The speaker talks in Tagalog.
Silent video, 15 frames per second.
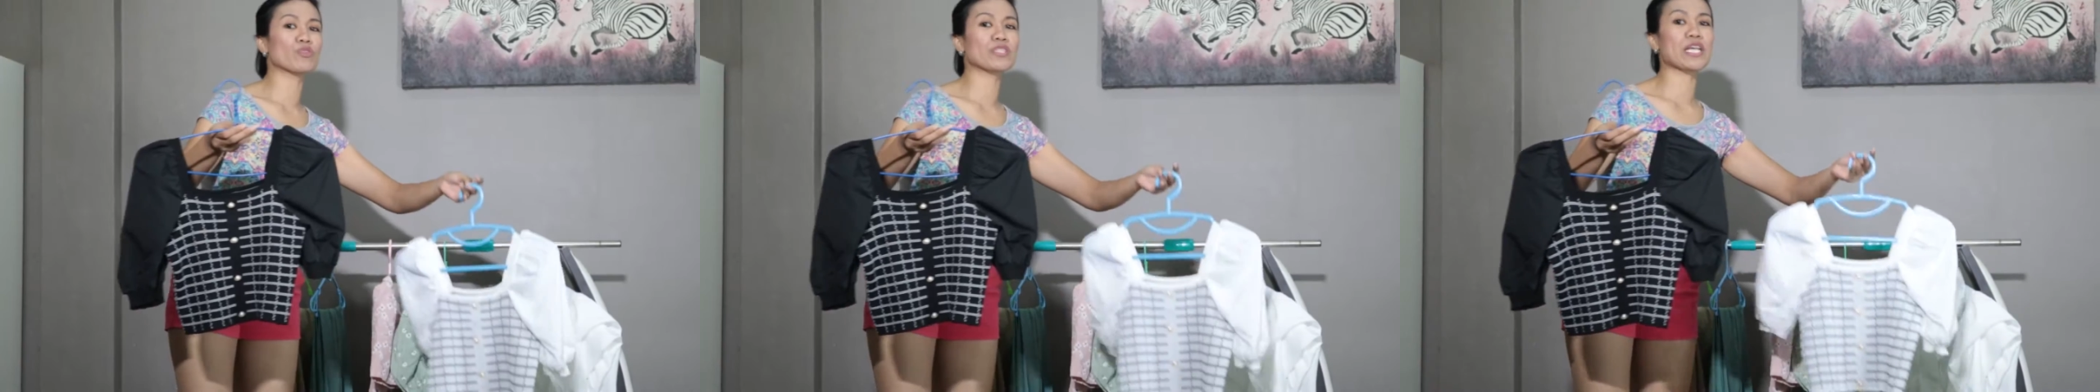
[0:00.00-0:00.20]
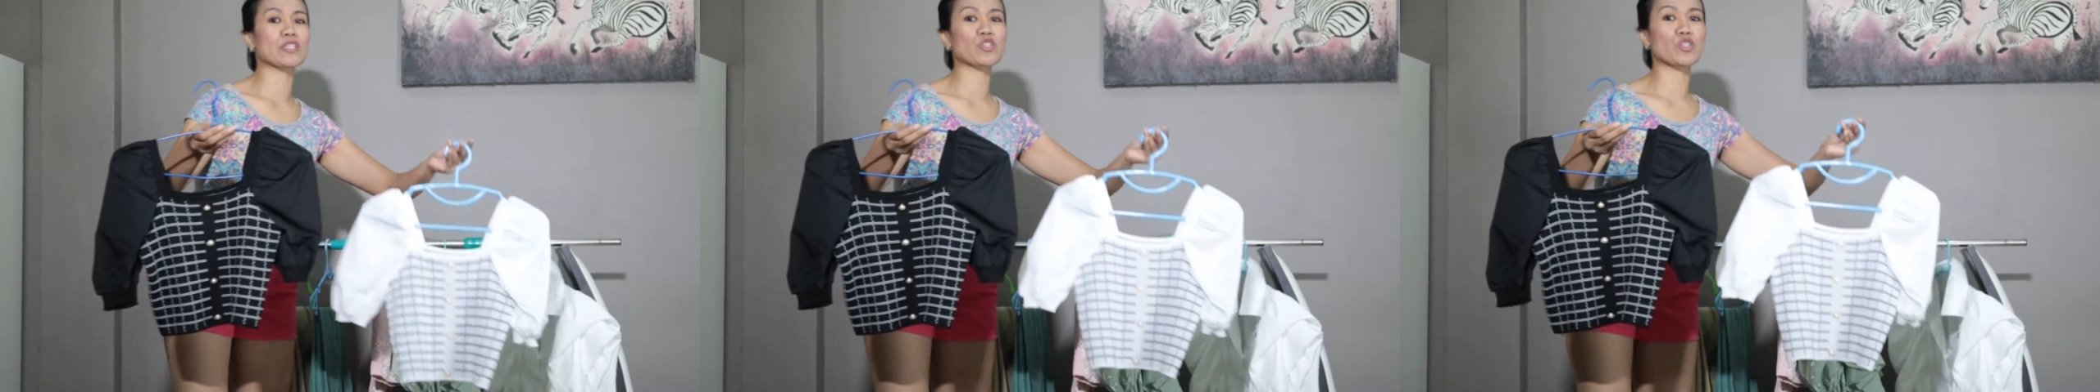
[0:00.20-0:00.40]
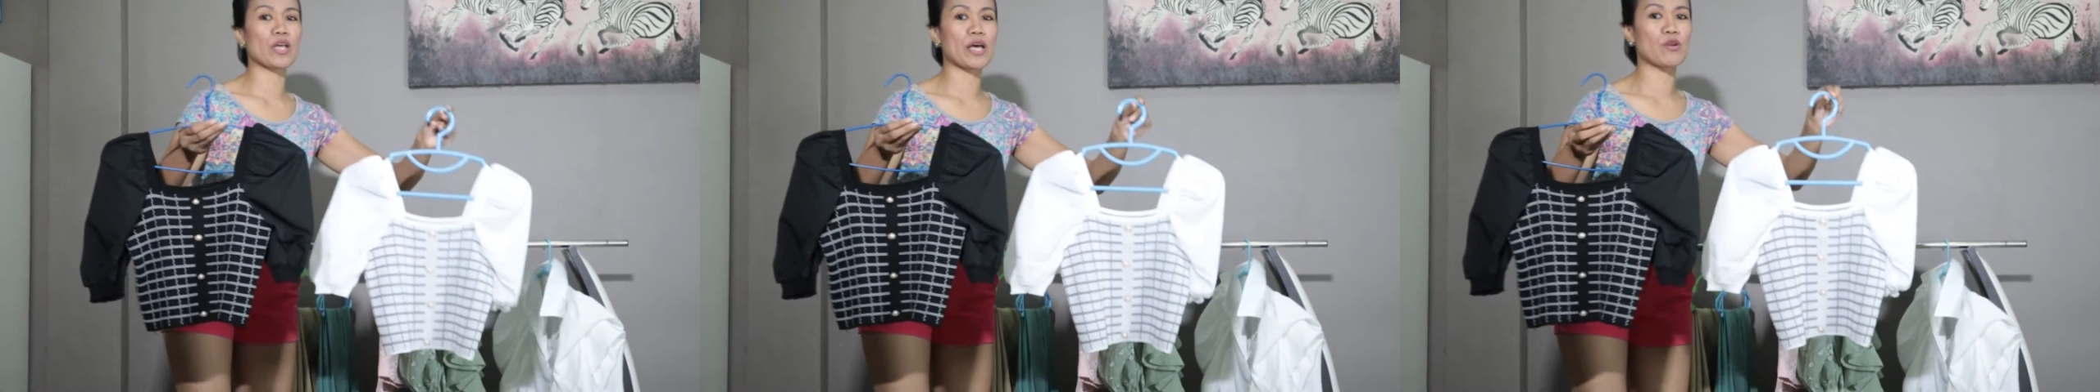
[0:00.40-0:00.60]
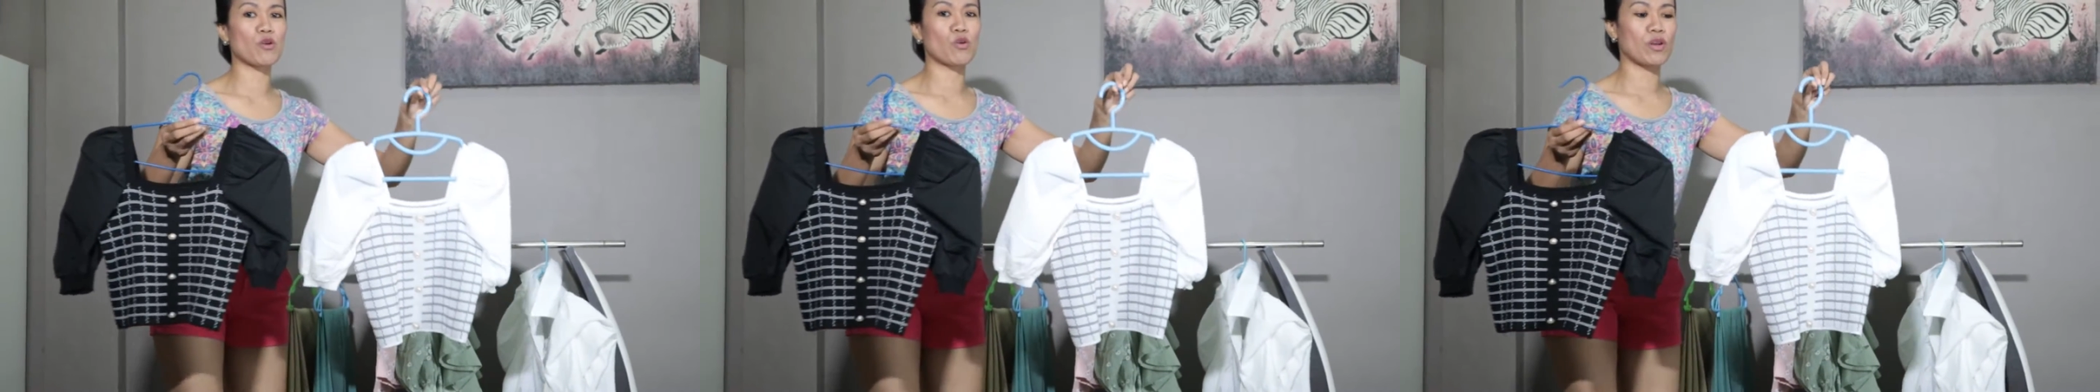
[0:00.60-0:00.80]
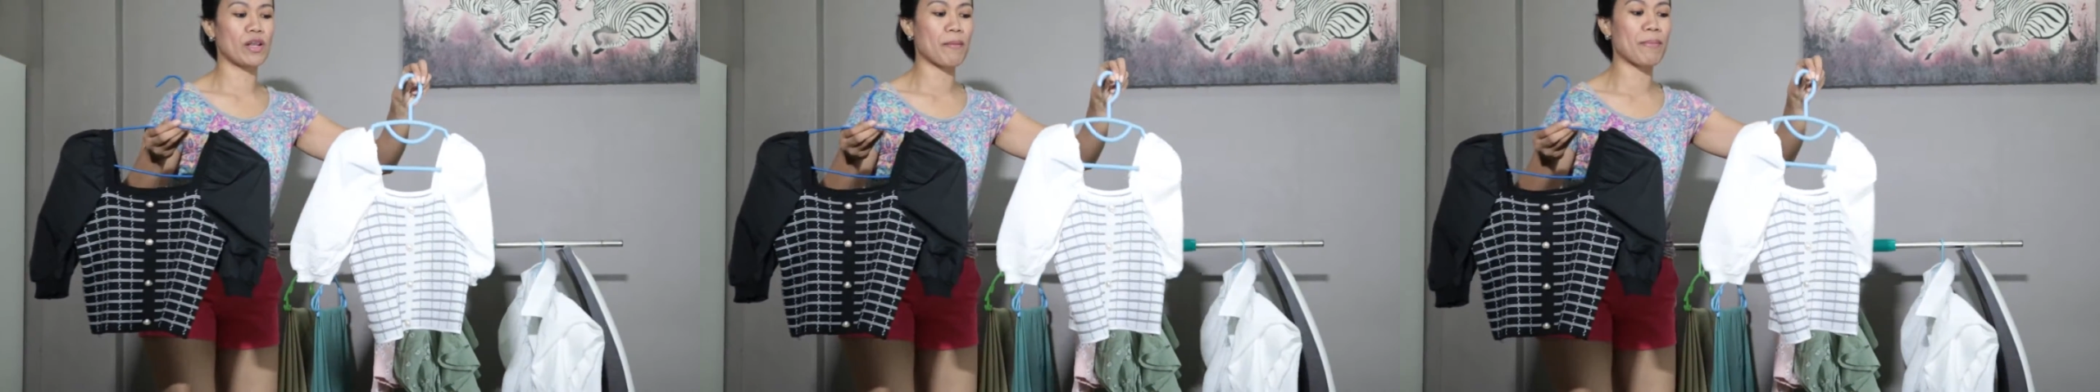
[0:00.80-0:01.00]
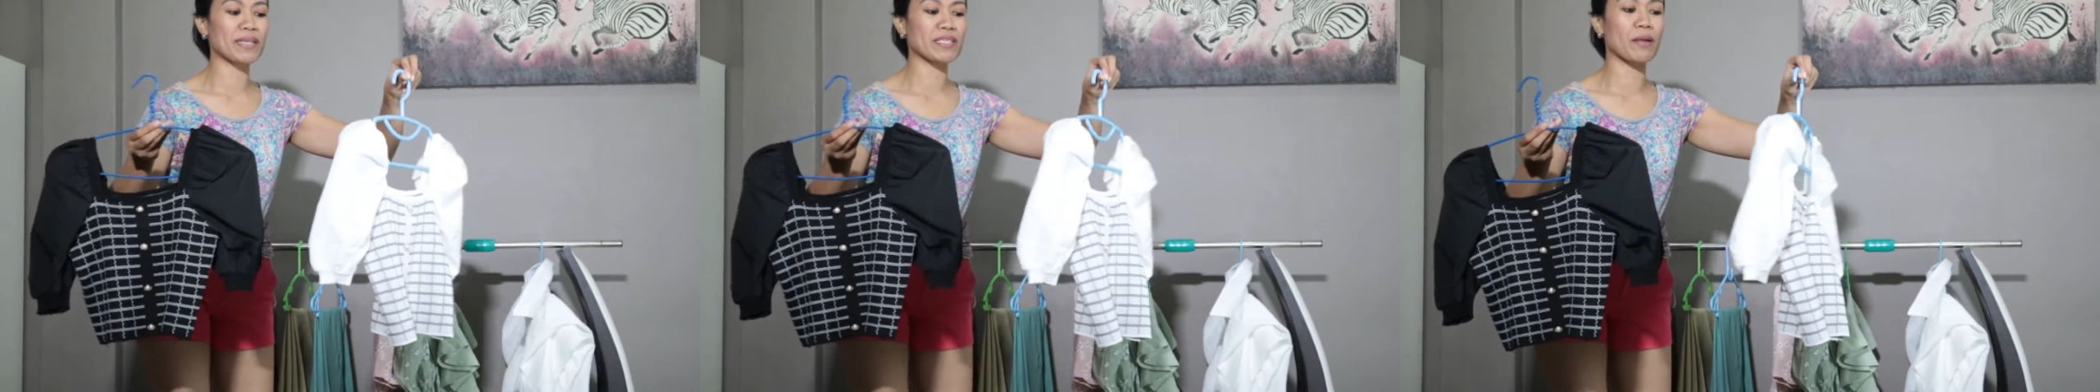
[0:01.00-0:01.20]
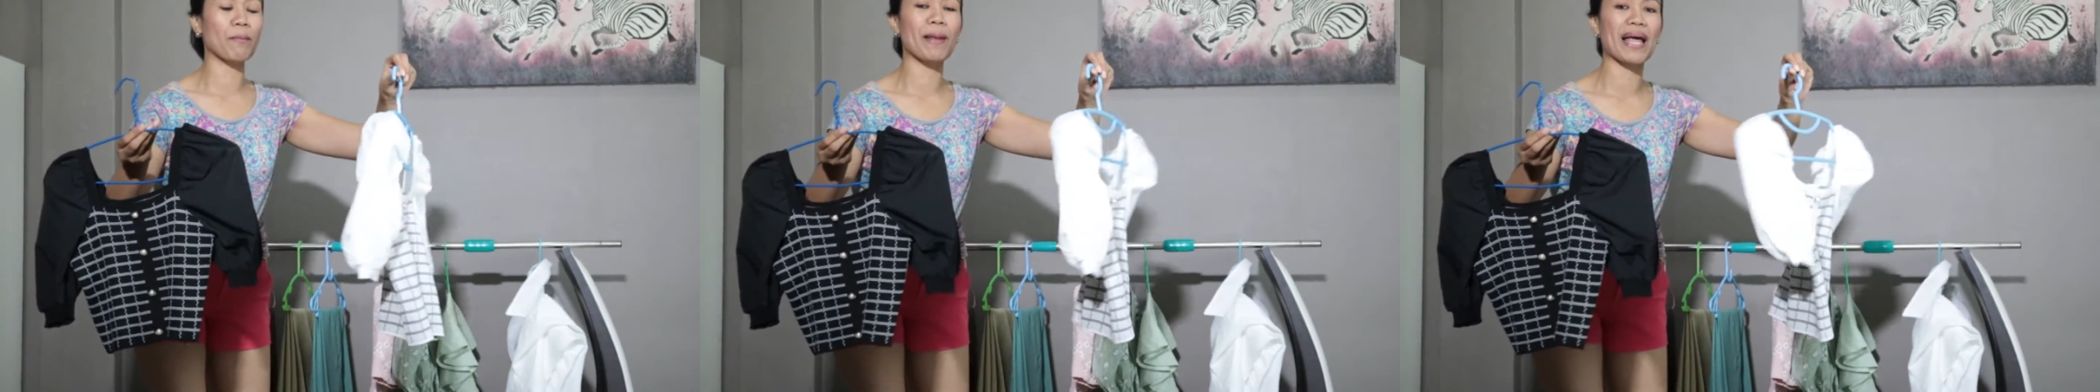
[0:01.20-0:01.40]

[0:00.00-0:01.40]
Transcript: doon sa, ano, labas ng